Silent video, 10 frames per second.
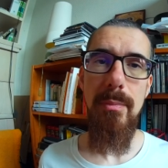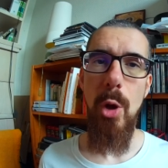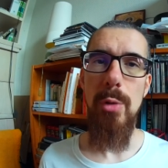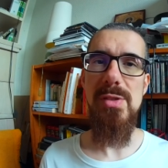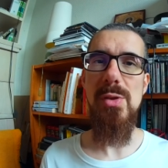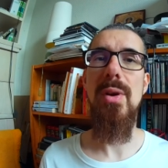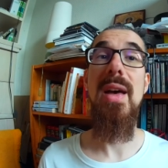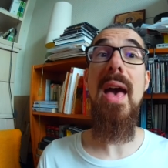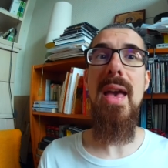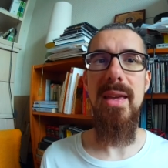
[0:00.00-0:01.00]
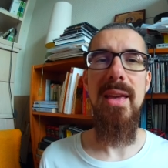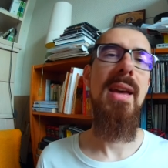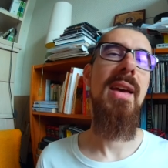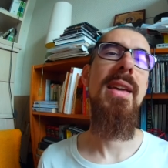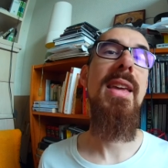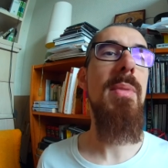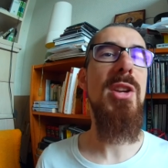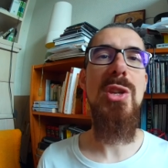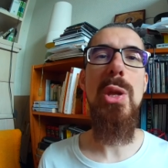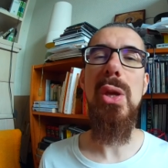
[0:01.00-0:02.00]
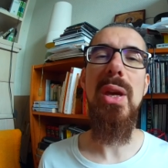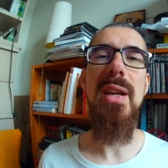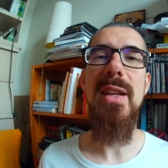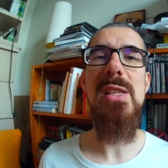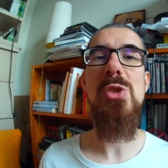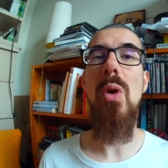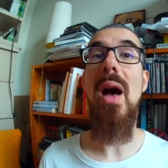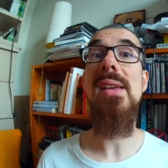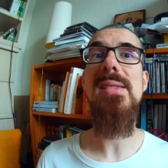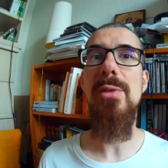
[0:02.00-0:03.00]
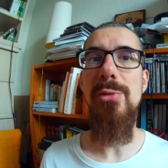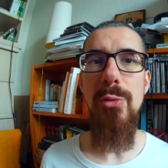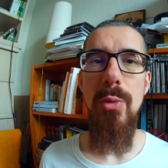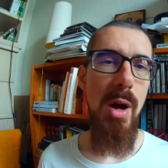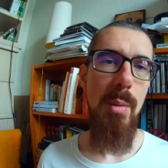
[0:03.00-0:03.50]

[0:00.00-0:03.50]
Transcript: en disant Hey, imaginez que quelqu'un soit assez fou